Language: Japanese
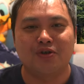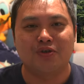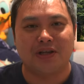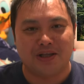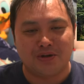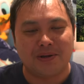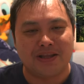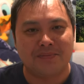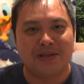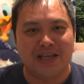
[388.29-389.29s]
ちょっとね泊まっ
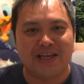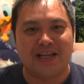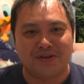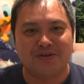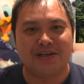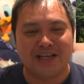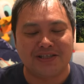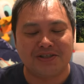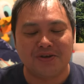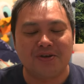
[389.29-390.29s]
てみたいなっていう
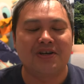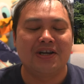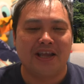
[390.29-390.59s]
感じの、